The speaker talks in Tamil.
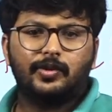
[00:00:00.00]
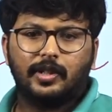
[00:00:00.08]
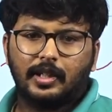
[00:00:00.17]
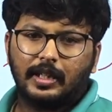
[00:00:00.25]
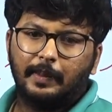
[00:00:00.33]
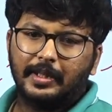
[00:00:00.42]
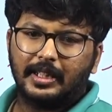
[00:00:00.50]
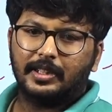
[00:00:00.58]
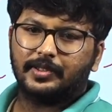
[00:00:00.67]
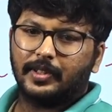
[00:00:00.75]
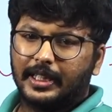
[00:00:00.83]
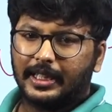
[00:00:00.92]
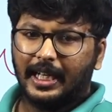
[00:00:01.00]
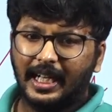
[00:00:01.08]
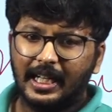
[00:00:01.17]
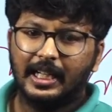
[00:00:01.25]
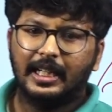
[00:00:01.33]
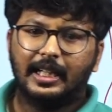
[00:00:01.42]
யூஷுவல் கமெண்ட்ல சொல்லிருங்க
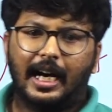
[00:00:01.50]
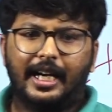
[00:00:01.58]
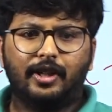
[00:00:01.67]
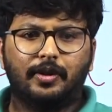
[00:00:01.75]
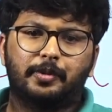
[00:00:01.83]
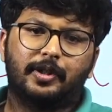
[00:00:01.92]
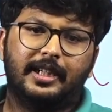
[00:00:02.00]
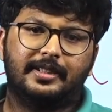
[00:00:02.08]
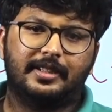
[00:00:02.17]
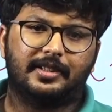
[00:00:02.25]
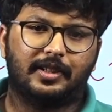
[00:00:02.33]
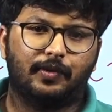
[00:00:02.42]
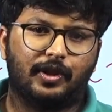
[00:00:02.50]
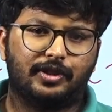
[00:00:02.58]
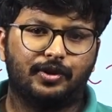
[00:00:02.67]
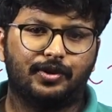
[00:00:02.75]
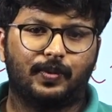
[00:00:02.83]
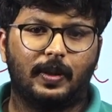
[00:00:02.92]
ஐ ஹோப் டுடே செஷன் வாஸ்
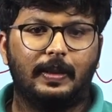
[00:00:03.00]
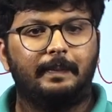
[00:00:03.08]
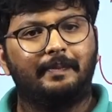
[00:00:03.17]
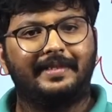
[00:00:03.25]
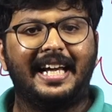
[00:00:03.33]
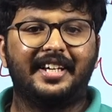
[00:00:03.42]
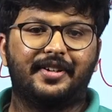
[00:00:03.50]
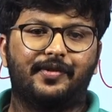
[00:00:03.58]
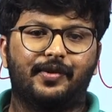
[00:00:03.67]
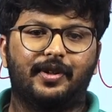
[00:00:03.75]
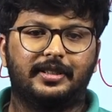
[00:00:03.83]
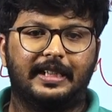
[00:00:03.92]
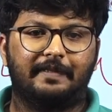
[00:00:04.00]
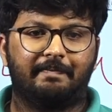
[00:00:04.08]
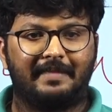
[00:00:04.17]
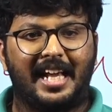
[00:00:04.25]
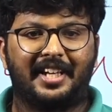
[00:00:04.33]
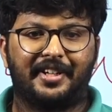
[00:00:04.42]
யூஸ்ஃபுல் தேங்க்யூ ஃபார் வாட்சிங்
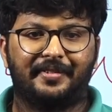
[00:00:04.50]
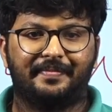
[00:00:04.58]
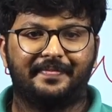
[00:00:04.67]
தேங்க்யூ